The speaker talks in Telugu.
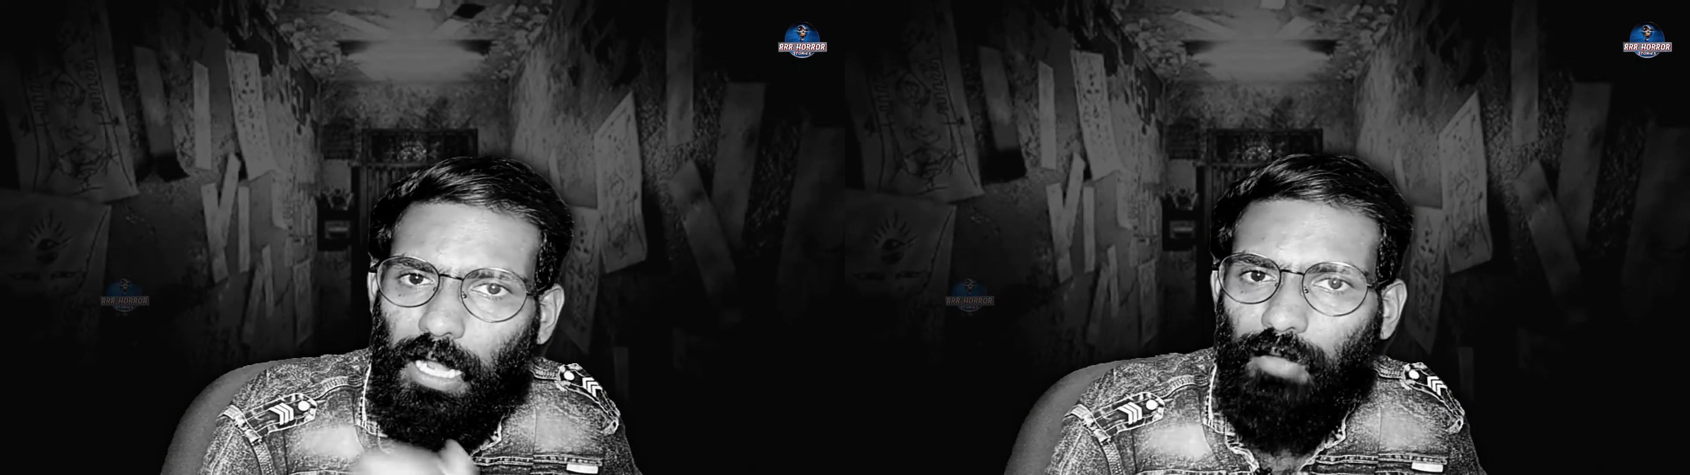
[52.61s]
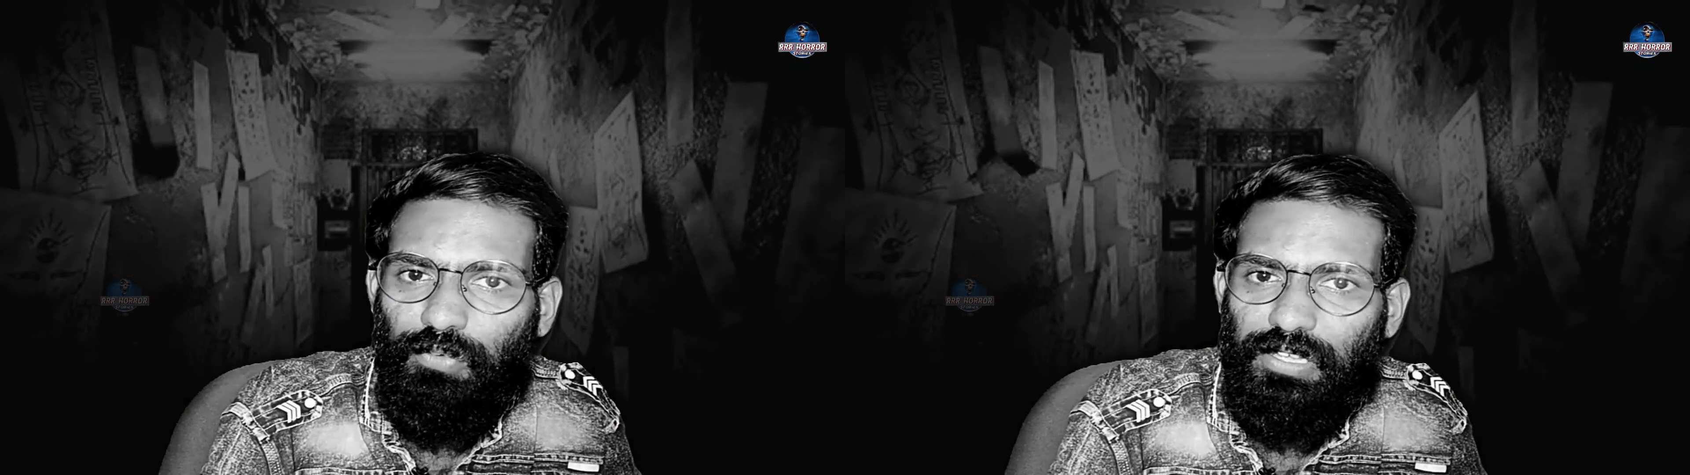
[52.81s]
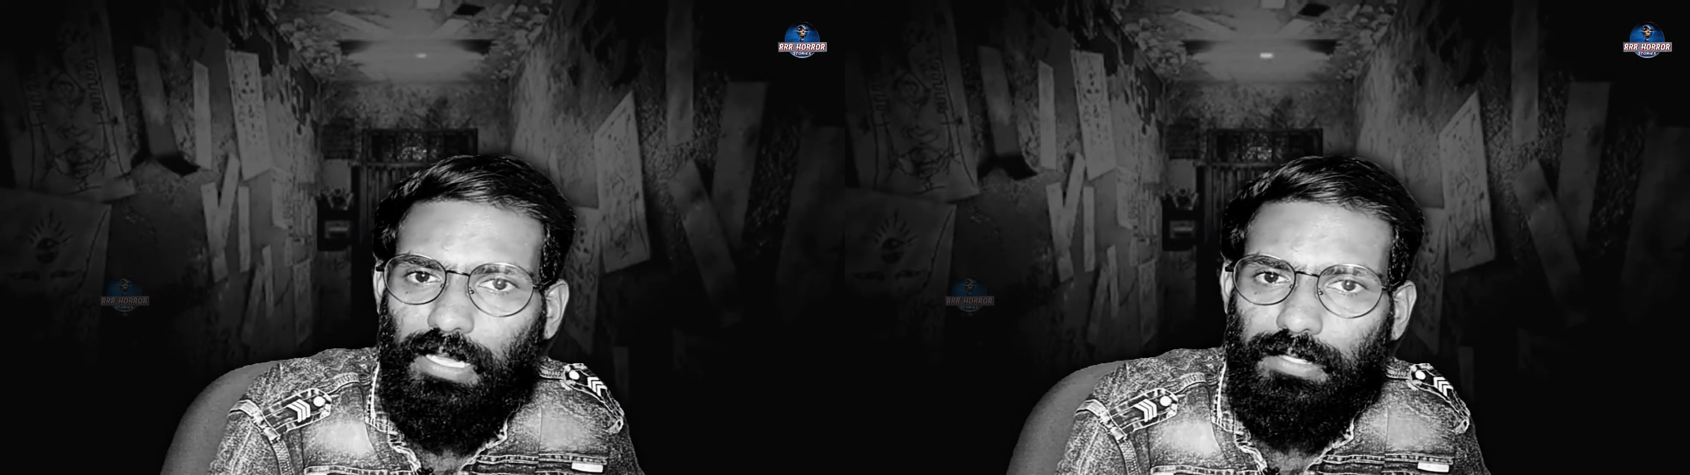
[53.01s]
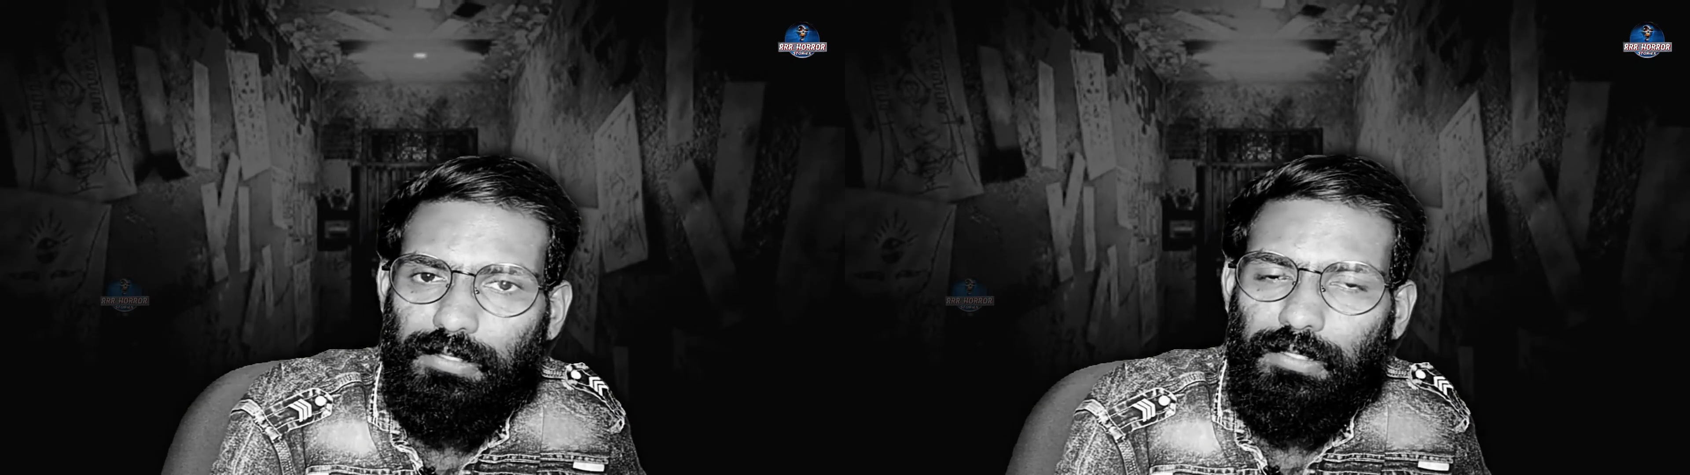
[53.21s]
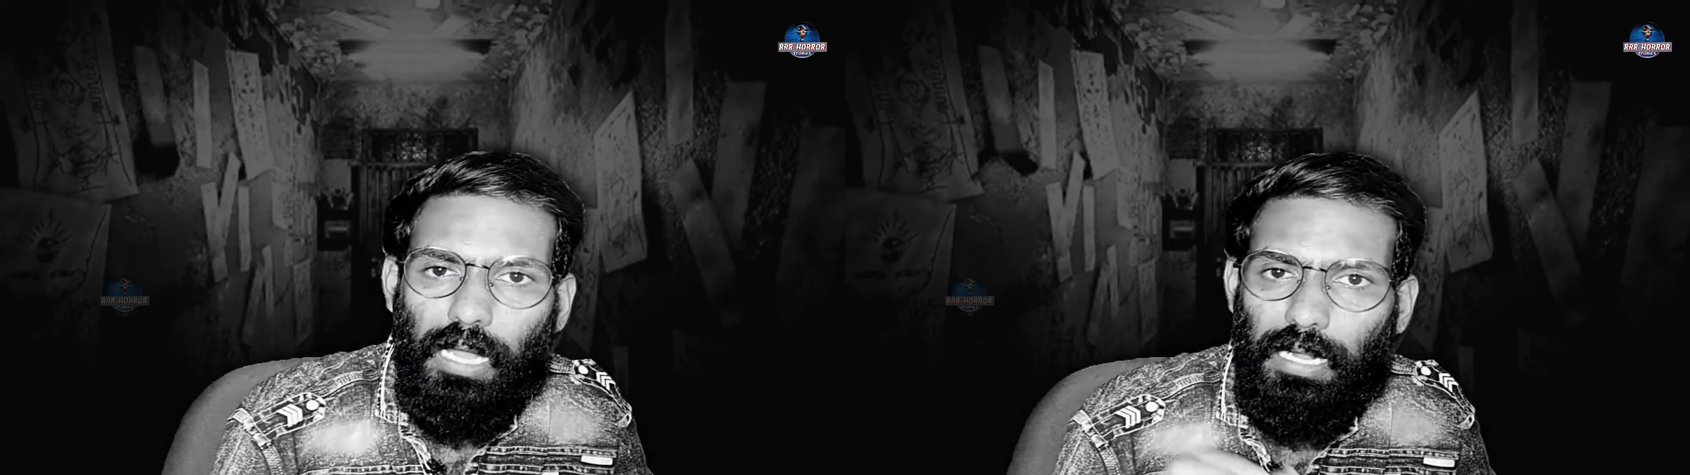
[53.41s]
ఆఫ్ అయ్యాయి
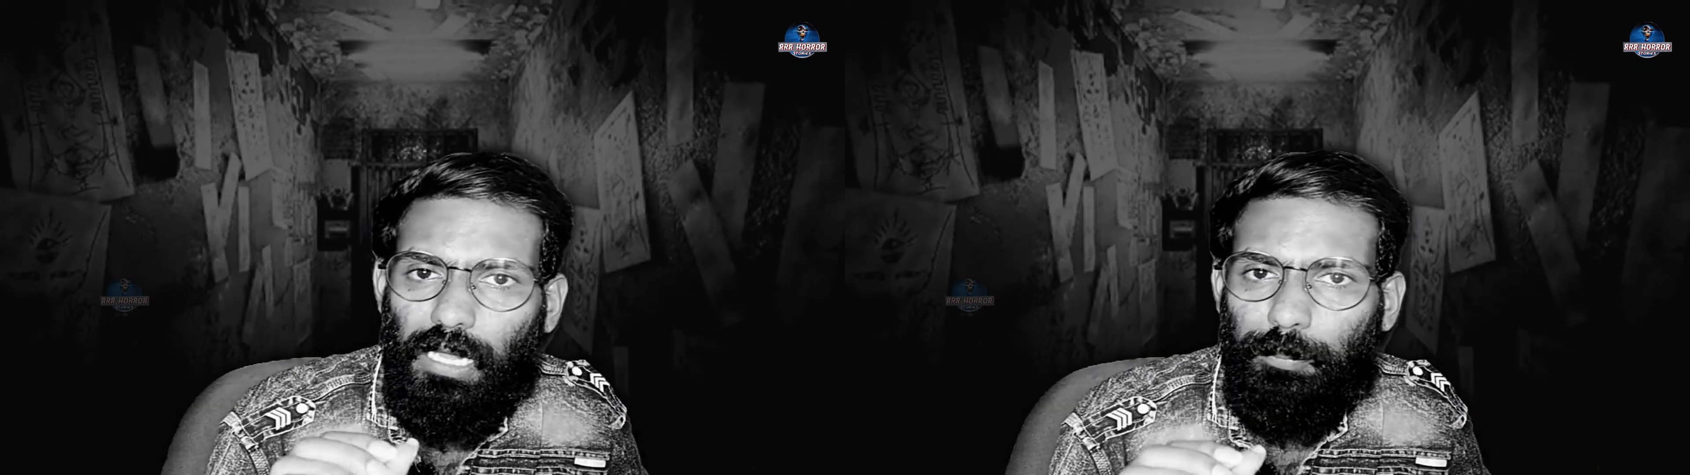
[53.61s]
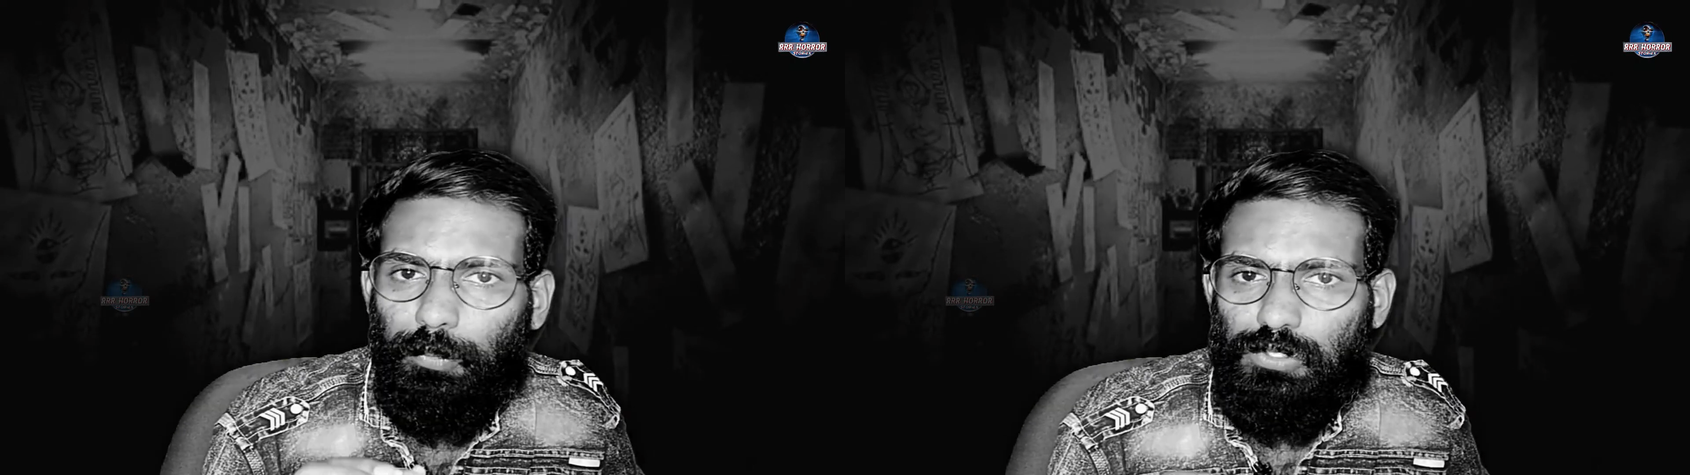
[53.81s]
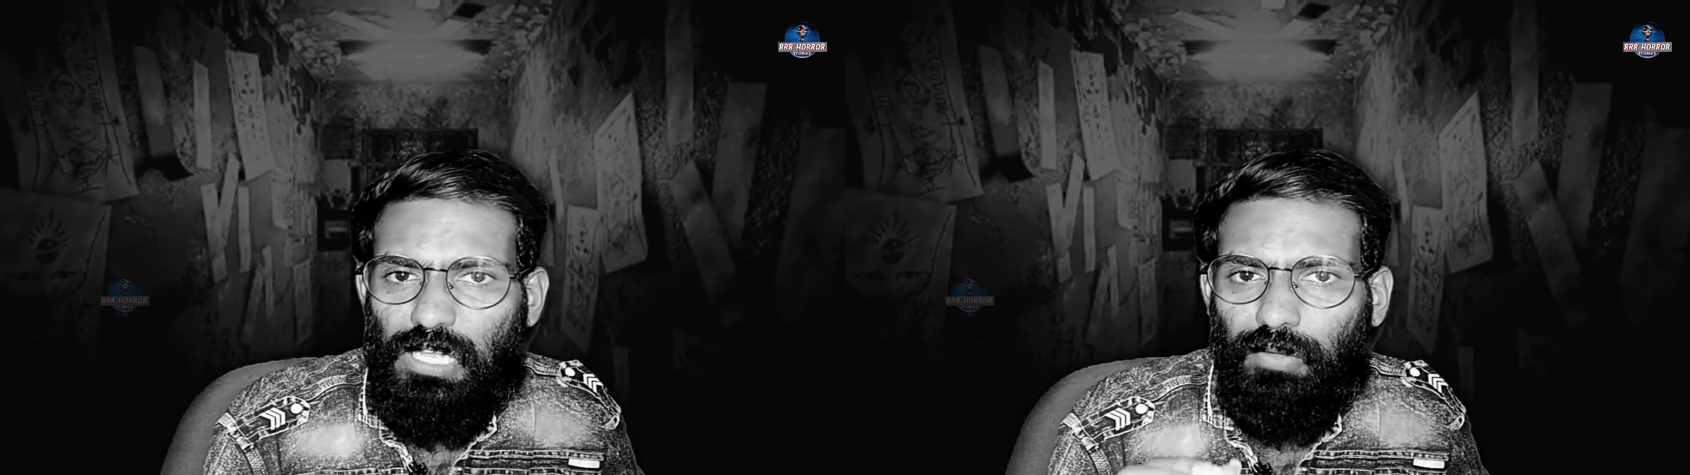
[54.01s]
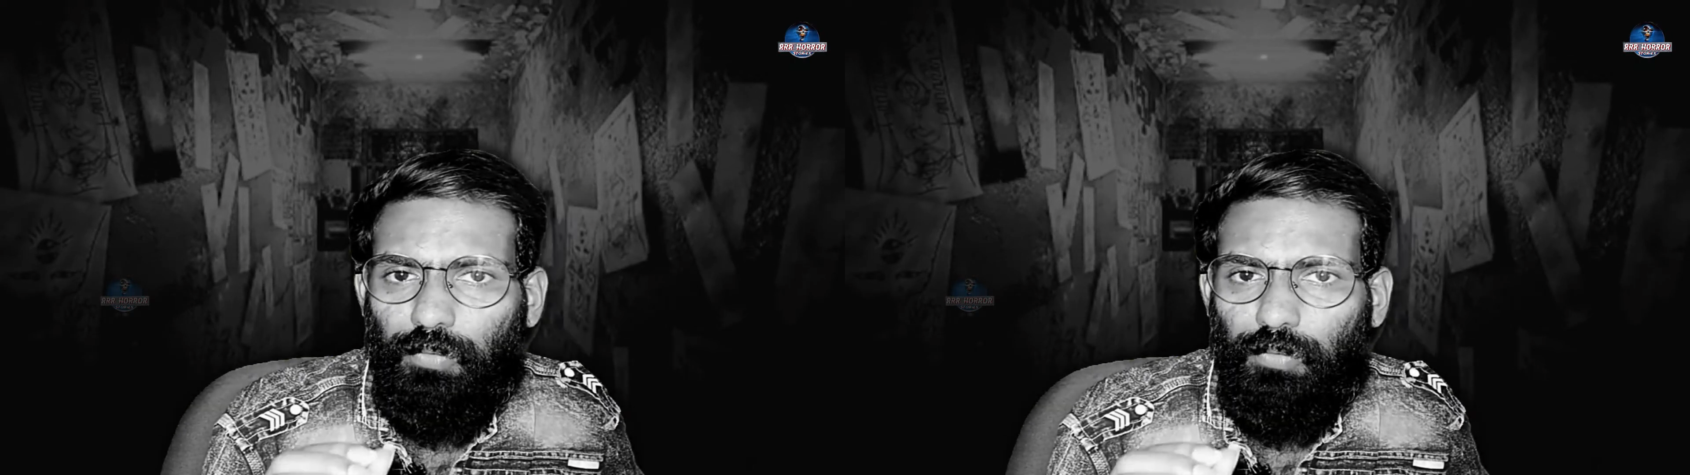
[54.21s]
అలా పూజ